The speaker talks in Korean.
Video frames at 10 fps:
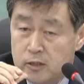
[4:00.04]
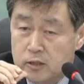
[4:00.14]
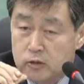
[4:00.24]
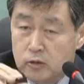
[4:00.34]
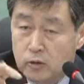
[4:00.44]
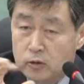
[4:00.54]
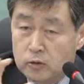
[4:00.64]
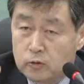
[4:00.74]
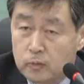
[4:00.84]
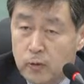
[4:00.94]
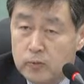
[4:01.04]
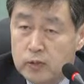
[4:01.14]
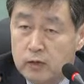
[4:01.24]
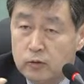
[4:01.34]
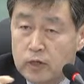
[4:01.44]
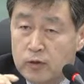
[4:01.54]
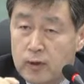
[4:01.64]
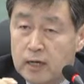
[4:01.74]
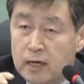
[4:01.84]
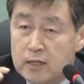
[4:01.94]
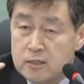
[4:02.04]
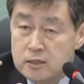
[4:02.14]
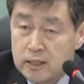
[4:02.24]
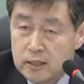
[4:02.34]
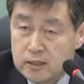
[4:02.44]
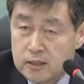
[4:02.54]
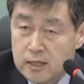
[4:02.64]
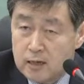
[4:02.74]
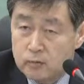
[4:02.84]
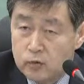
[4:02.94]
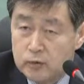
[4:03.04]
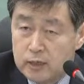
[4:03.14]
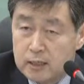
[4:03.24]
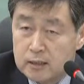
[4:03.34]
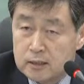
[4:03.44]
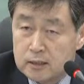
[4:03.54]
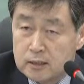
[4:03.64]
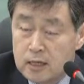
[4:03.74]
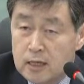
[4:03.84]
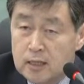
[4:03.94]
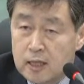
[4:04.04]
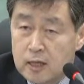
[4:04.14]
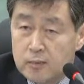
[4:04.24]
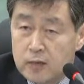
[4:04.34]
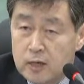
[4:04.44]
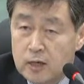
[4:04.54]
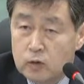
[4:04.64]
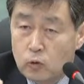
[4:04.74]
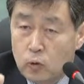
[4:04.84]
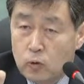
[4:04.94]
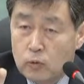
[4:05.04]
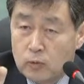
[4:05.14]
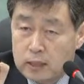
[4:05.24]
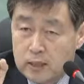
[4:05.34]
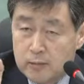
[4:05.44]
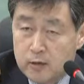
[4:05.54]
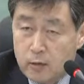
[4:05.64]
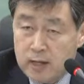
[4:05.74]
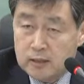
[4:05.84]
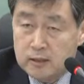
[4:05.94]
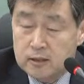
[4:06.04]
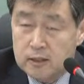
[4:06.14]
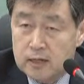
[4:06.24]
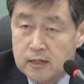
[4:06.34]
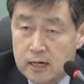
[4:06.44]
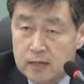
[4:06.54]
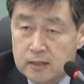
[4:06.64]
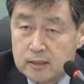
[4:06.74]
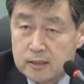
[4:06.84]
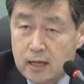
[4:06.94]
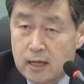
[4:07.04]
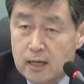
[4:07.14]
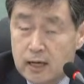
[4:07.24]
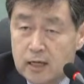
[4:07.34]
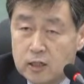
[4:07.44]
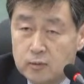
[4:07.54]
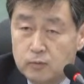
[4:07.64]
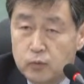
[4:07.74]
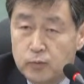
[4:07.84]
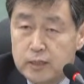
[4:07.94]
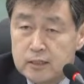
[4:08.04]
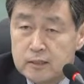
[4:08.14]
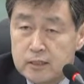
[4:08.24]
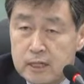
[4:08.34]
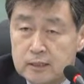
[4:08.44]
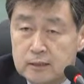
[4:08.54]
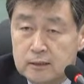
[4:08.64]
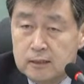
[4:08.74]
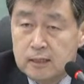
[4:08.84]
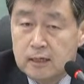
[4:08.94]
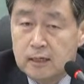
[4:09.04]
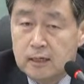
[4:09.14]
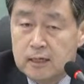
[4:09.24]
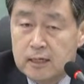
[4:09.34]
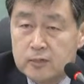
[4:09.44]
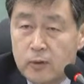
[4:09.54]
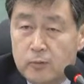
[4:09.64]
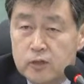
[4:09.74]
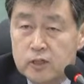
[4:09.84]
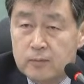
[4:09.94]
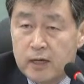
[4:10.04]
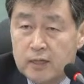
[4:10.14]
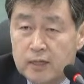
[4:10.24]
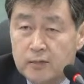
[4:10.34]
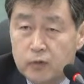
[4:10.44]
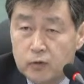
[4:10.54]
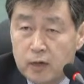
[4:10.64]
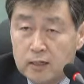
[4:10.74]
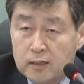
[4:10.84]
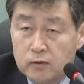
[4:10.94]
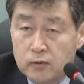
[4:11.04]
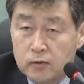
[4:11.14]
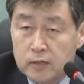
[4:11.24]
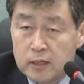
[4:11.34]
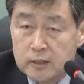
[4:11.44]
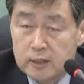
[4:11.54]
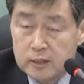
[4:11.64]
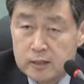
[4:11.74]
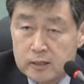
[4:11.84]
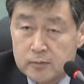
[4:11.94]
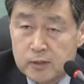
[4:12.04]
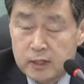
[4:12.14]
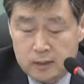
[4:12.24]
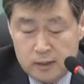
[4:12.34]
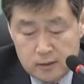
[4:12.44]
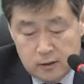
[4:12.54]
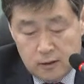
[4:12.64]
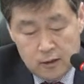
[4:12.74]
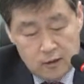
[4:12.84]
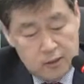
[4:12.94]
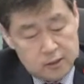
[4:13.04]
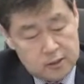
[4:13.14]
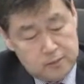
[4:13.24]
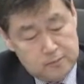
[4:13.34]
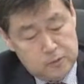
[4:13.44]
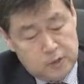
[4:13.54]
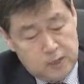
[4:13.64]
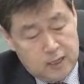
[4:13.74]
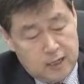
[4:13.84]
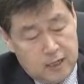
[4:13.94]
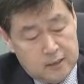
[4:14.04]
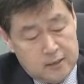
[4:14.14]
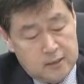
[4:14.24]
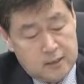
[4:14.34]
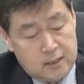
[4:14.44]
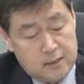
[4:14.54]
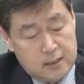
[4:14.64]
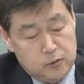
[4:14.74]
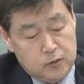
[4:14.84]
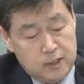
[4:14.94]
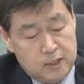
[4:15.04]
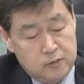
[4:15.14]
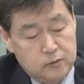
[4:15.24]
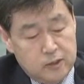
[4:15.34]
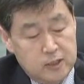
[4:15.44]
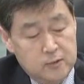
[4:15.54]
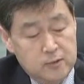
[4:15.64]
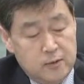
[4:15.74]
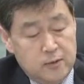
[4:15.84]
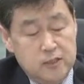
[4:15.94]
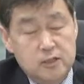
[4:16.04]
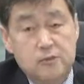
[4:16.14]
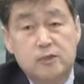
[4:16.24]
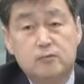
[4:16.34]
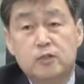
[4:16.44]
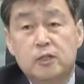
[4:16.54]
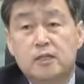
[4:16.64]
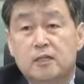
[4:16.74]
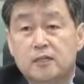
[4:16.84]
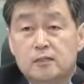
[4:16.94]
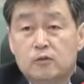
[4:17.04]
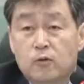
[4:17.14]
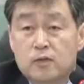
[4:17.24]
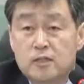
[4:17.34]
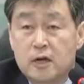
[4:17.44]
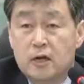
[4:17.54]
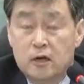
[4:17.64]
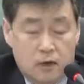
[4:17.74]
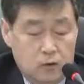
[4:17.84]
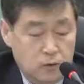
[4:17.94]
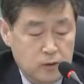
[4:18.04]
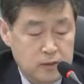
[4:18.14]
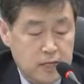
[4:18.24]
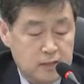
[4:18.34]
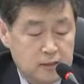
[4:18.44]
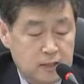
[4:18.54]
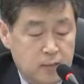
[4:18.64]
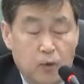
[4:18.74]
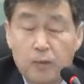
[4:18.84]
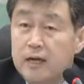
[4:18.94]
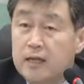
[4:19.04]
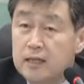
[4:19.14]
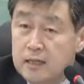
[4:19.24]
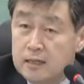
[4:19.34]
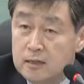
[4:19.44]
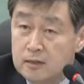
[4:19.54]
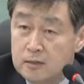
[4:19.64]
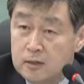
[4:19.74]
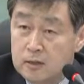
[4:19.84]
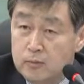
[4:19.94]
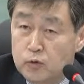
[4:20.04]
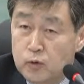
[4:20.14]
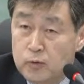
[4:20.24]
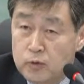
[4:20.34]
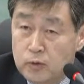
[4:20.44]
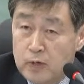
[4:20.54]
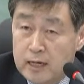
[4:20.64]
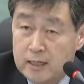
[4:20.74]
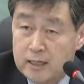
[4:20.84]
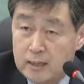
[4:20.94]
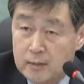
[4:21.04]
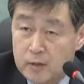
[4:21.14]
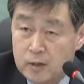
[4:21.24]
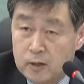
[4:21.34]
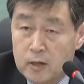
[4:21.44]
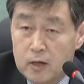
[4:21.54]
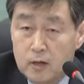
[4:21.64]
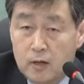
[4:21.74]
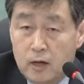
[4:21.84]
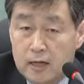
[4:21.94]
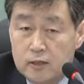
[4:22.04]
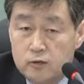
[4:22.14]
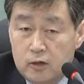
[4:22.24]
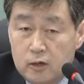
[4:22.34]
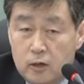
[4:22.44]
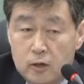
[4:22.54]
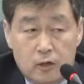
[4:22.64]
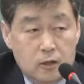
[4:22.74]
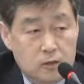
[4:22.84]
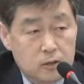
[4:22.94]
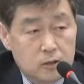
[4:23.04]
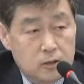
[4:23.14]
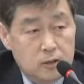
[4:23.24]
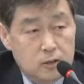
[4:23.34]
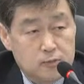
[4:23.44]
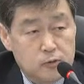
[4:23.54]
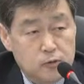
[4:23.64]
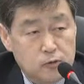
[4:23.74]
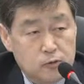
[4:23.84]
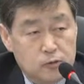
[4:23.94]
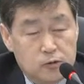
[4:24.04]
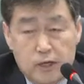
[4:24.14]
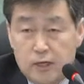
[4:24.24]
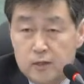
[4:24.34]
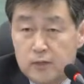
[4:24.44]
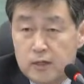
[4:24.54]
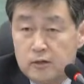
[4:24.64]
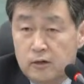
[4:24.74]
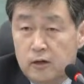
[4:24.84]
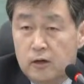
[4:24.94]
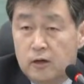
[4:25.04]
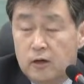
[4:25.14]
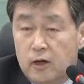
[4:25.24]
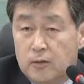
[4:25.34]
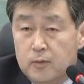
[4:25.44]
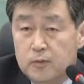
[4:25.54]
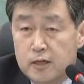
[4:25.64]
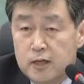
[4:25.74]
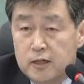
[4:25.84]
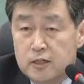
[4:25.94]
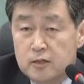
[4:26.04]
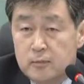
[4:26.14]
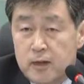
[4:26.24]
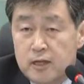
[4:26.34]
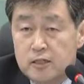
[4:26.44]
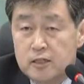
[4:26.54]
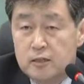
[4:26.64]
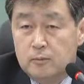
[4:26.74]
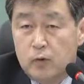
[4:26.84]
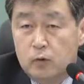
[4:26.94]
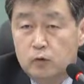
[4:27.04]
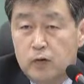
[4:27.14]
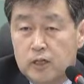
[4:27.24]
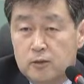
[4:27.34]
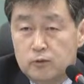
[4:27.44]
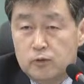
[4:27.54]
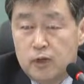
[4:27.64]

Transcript: 실제로 어느 정도 법률상으로 인관계가 인정될 것이냐 하는 부분이라든지 그 다음에 또 상대방의 과실을 어떻게 인정할 것이냐 하는 그런 부분에서는 사실은 어, 여러 가지 법률적인 판단이 필요한 것으로 생각되어집니다. 그래서 지금 저희가 제가 잘못 이해할 수도 있겠습니다만 지금 현재 문제가 되는 것은 공인사, 어, 공인사정사 법안에 대한 어떤 검토 위주로 하게 된다면 어, 아까 저 그 김정주 조사관님께서 입법조사관님께서 발의하신 뭐 두 가지